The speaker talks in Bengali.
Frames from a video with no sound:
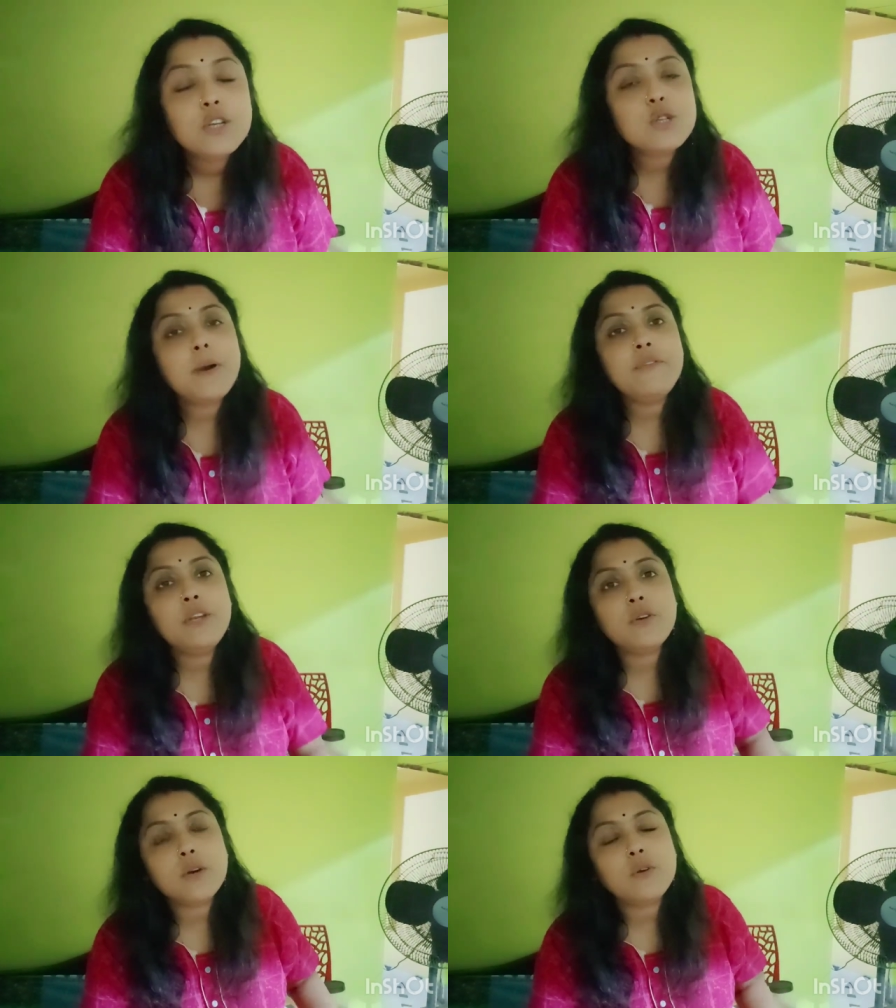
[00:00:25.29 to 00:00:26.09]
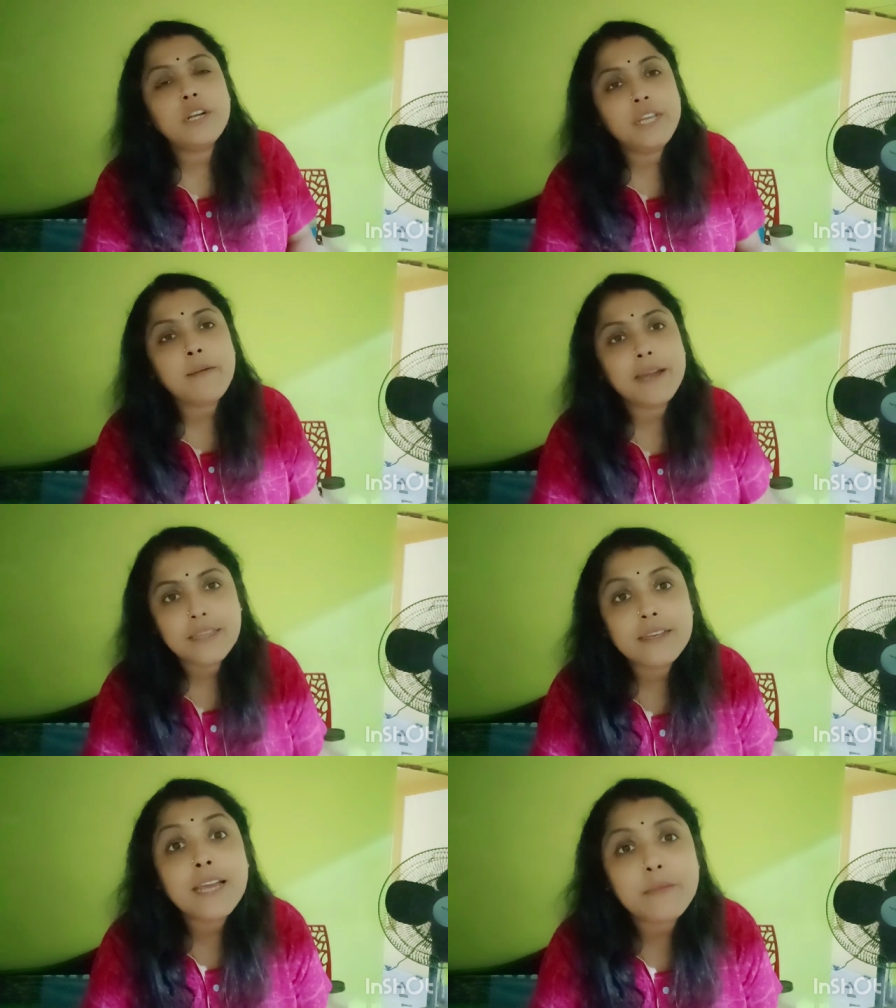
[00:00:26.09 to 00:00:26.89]
সোমা ভিডিওটা করে রিয়া
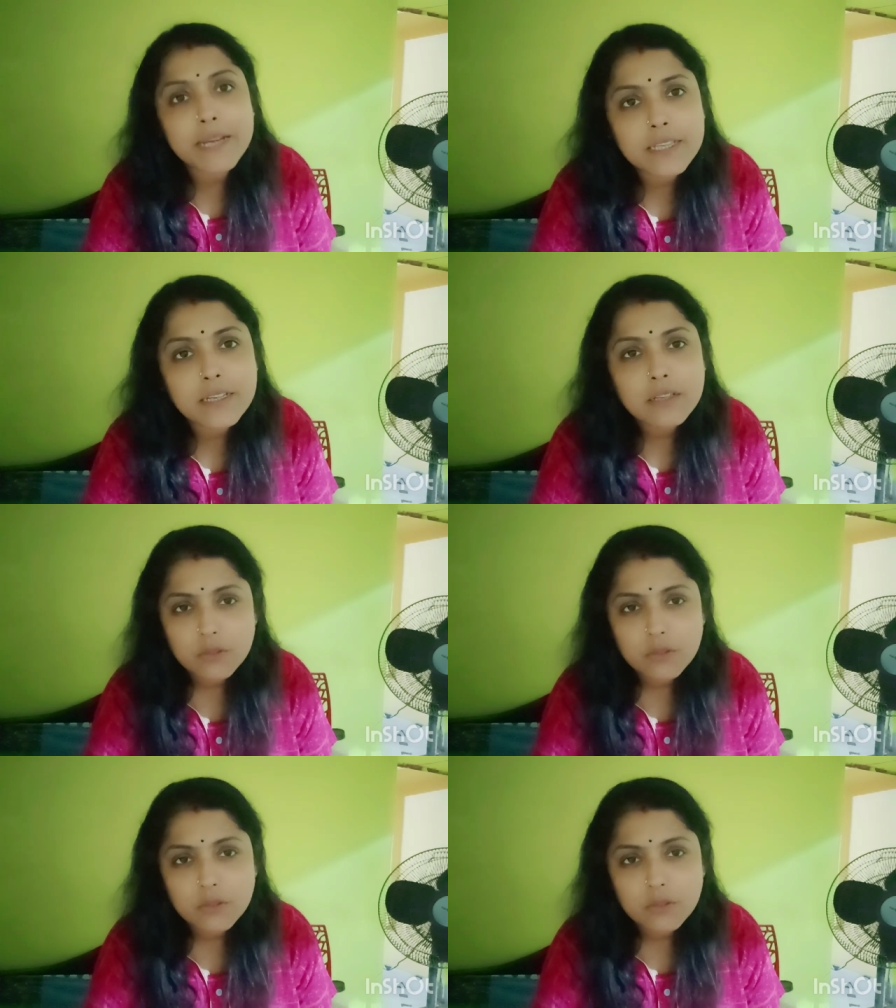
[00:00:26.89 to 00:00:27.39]
মাইতি রিয়া মাইতি